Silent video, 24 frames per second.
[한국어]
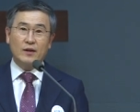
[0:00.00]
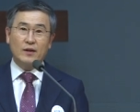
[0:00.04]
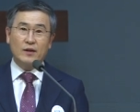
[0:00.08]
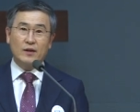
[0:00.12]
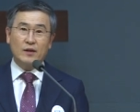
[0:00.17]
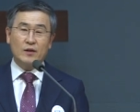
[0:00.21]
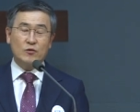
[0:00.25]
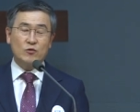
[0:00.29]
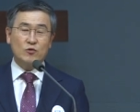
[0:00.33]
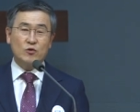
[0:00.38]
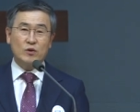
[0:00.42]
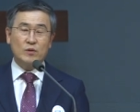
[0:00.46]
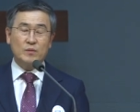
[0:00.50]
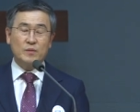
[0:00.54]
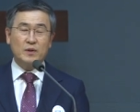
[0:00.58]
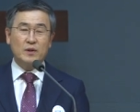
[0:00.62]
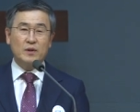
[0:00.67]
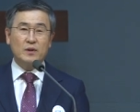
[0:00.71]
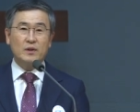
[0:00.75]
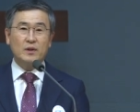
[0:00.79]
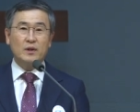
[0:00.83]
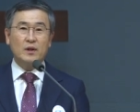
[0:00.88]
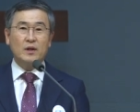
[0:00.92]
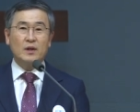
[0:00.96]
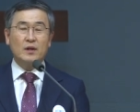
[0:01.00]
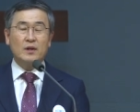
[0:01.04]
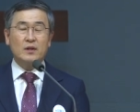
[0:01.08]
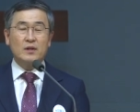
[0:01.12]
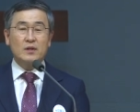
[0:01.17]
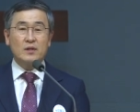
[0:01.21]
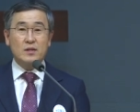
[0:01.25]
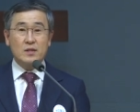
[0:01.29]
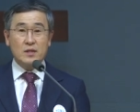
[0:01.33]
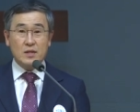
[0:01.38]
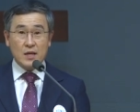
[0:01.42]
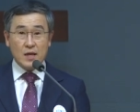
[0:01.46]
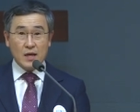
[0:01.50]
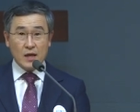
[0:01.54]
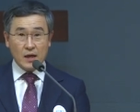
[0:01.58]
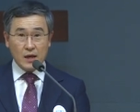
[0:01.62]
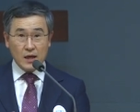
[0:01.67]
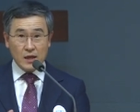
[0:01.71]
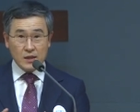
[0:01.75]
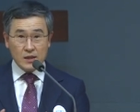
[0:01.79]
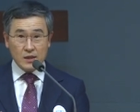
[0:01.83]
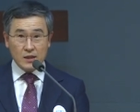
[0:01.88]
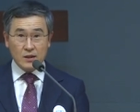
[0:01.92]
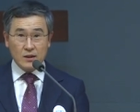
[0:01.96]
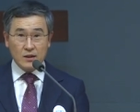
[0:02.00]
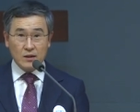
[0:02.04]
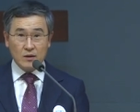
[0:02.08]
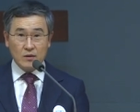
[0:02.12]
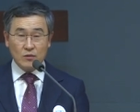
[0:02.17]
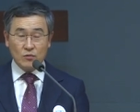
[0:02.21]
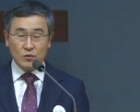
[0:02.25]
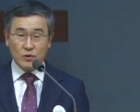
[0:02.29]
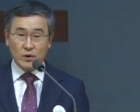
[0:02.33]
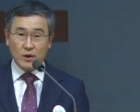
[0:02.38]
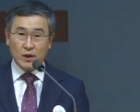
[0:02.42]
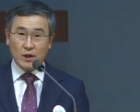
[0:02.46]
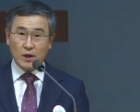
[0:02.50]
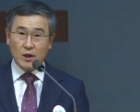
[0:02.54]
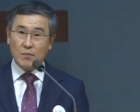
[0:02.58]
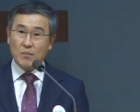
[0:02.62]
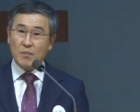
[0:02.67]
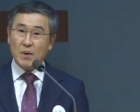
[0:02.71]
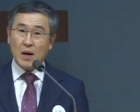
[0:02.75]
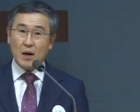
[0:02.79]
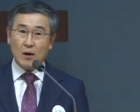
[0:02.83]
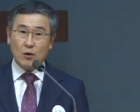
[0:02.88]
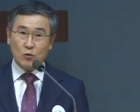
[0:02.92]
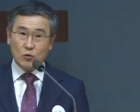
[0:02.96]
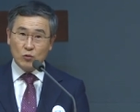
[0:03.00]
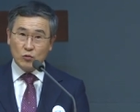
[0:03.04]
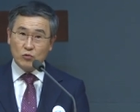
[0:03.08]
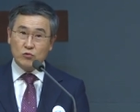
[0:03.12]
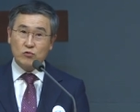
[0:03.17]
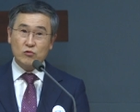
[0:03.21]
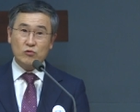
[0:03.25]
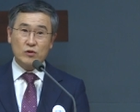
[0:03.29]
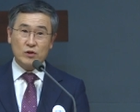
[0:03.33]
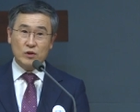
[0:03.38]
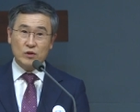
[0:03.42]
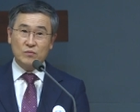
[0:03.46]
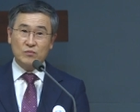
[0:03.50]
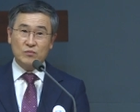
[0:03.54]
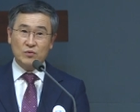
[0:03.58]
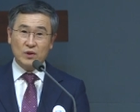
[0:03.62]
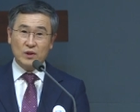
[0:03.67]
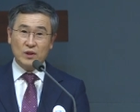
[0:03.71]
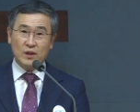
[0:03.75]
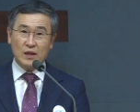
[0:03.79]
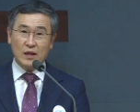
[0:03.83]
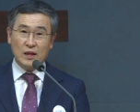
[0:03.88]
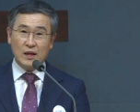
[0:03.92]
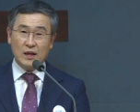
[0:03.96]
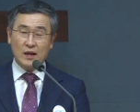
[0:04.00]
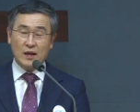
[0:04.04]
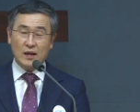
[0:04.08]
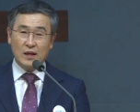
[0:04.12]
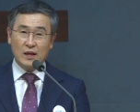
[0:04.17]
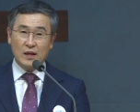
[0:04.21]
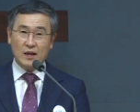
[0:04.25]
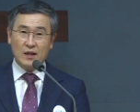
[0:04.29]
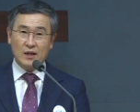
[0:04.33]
예수님은 세 가지를 우리에게 바꾸어 주시는 분이다.